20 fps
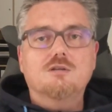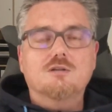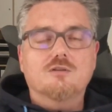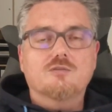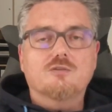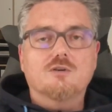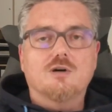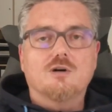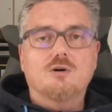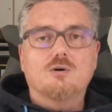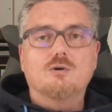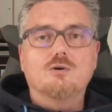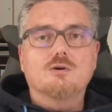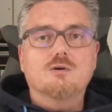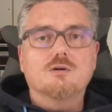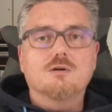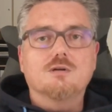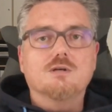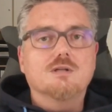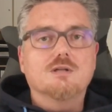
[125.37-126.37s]
das
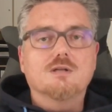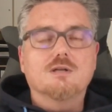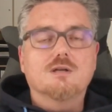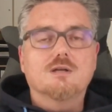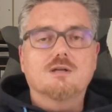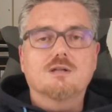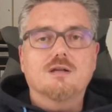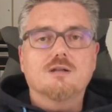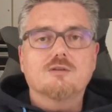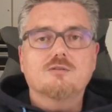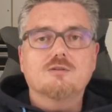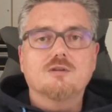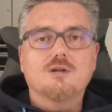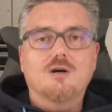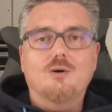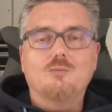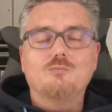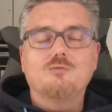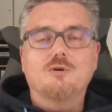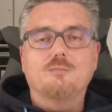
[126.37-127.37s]
auch in kleinsten
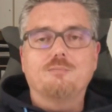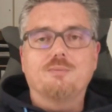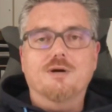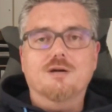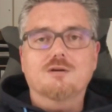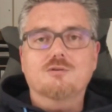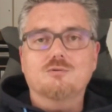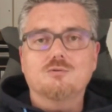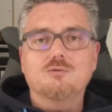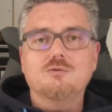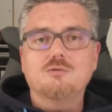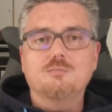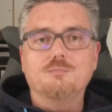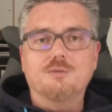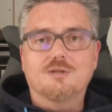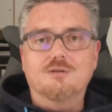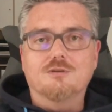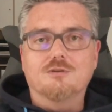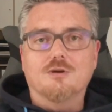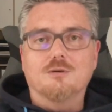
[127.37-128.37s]
Raum verpackt und
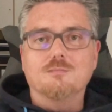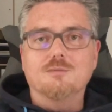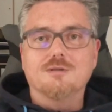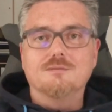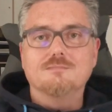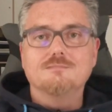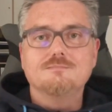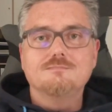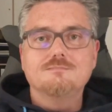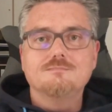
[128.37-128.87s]
mitgenommen.